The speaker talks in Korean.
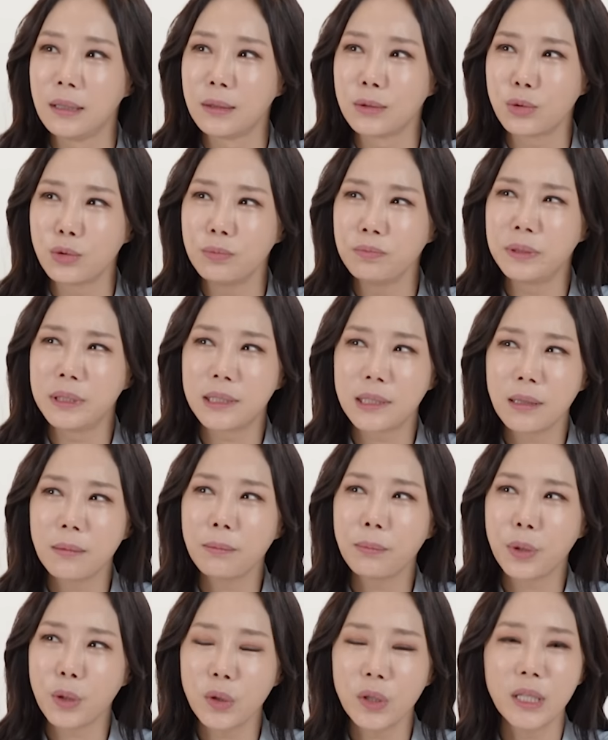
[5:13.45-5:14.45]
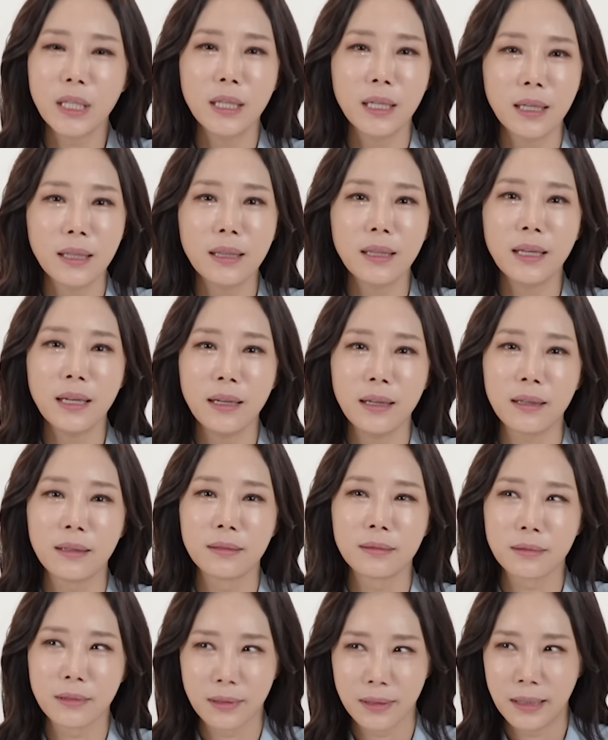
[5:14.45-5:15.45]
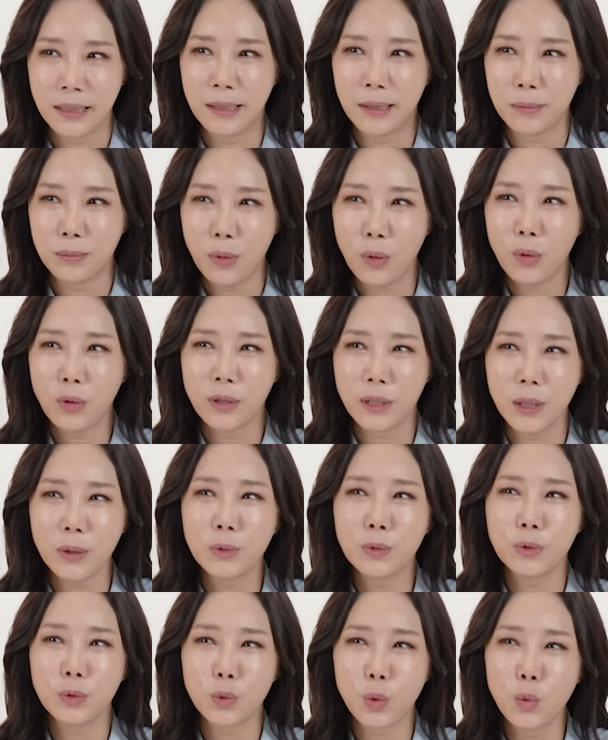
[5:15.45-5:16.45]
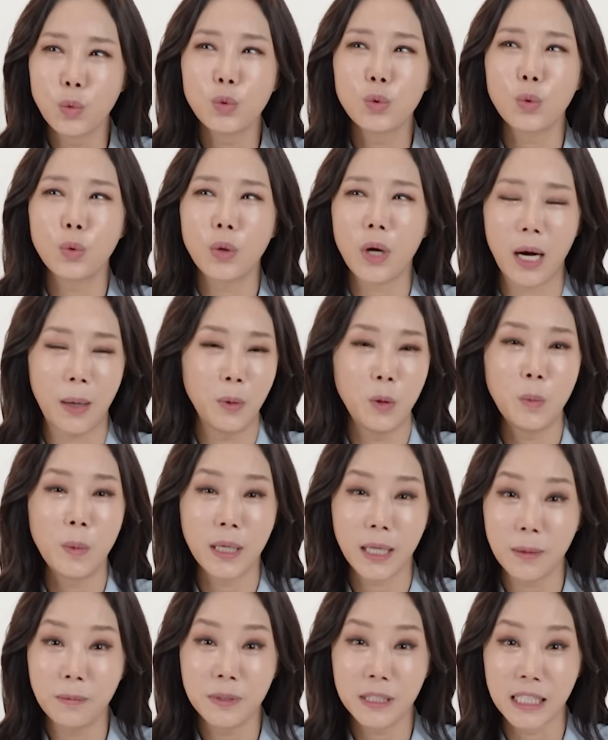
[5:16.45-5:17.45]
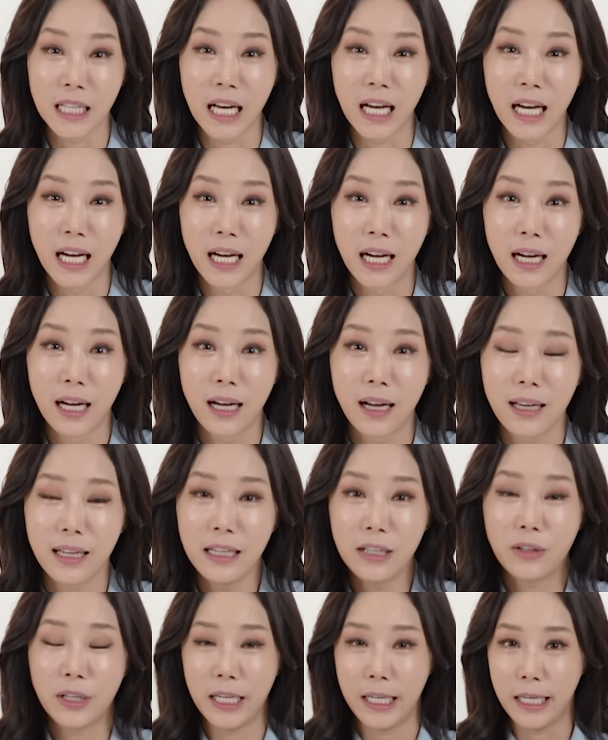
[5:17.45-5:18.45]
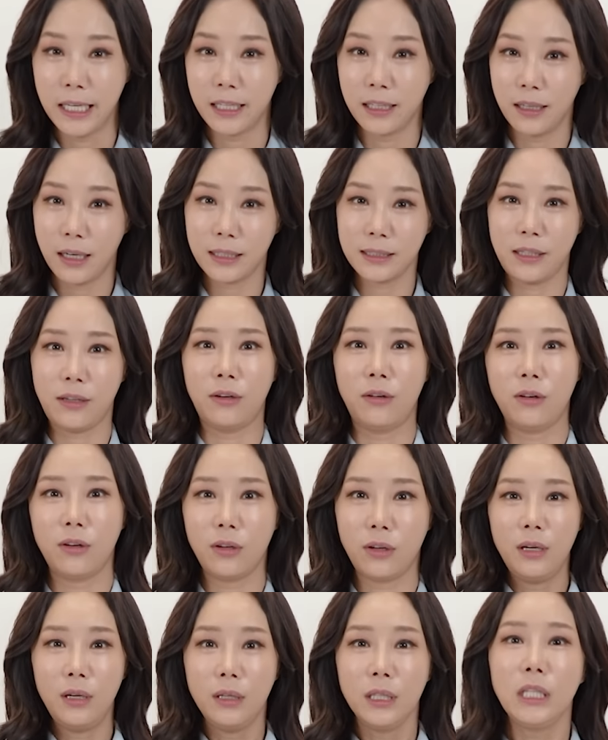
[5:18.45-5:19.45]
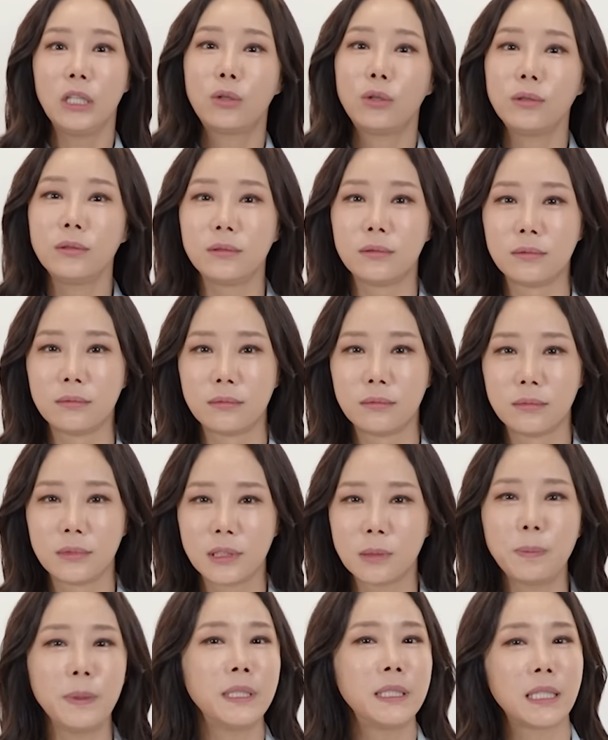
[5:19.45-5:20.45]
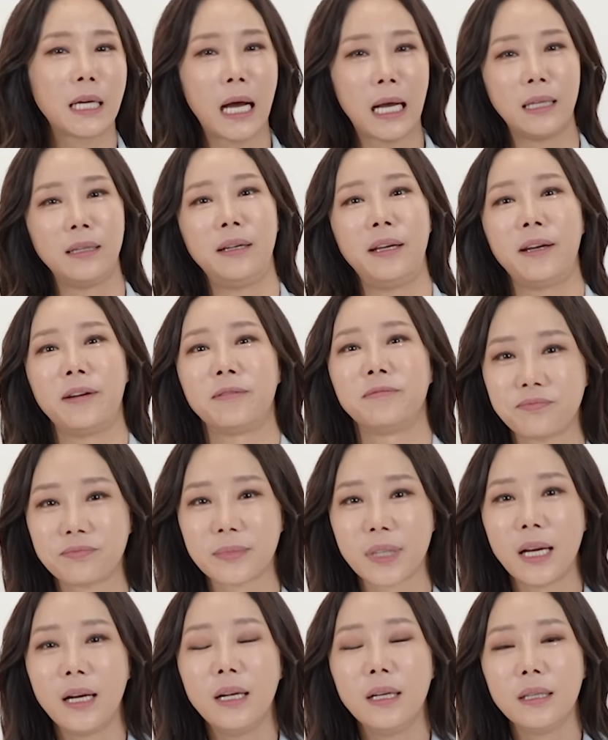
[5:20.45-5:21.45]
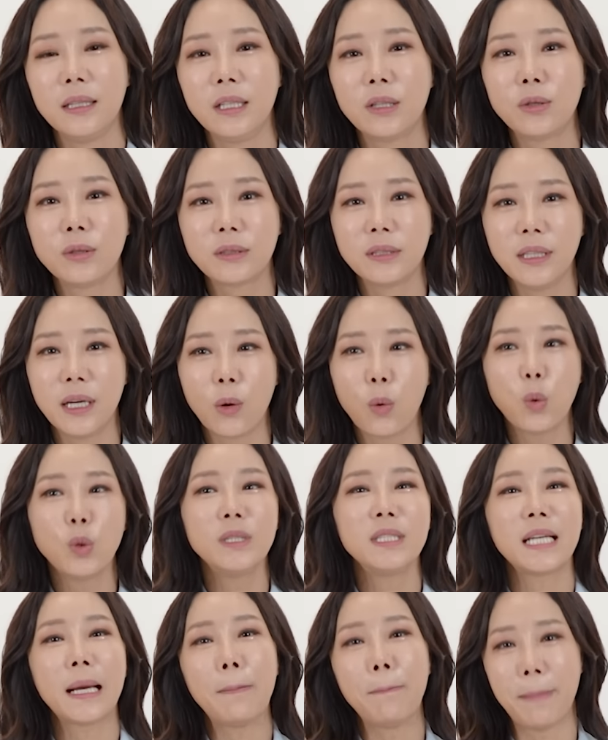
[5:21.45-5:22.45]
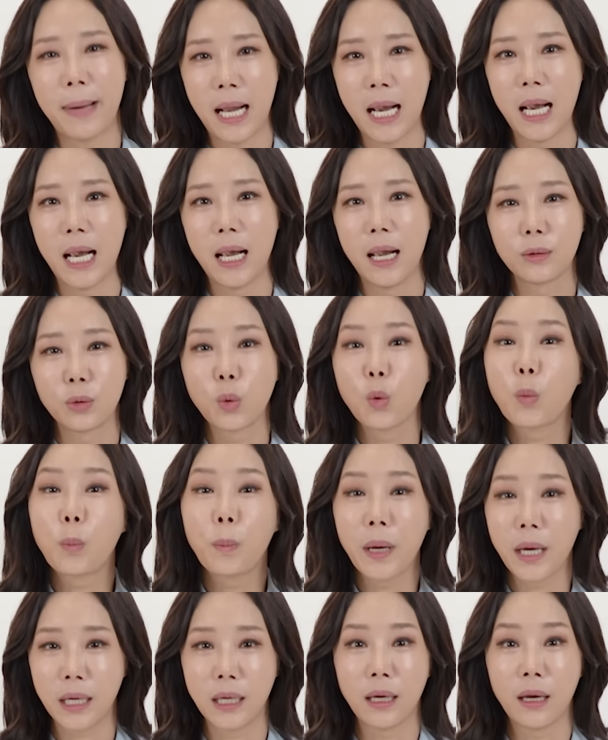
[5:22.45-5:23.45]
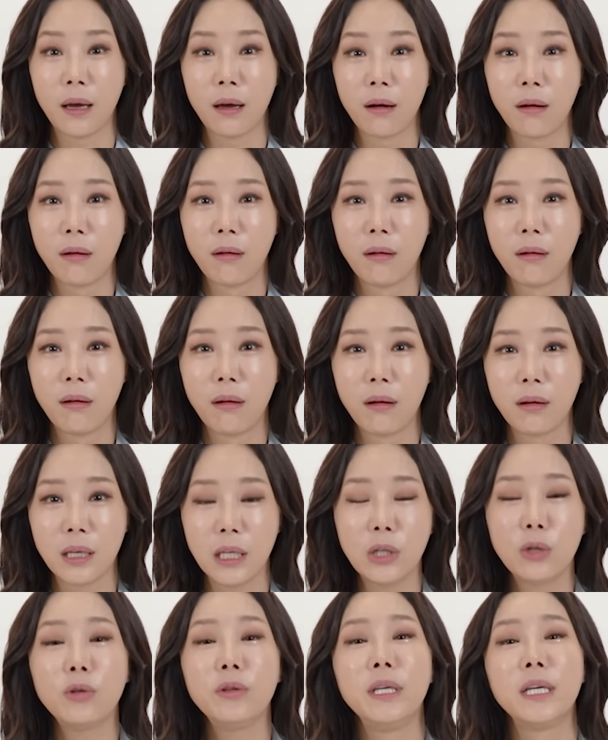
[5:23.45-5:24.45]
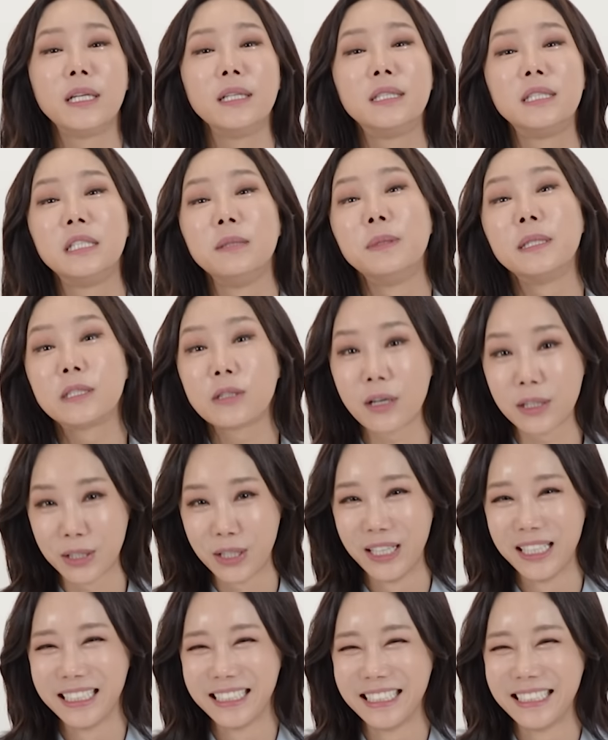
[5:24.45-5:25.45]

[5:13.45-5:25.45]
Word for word: 좀 비싼 편이긴 한데 뭐 그래도 종종 가볼만 합니다. 이렇게 얘기를 하세요. 이건 스피치가 아니에요. 이건 그냥 혼잣말, 독백이에요. 이런 얘기는 집에서 하셔야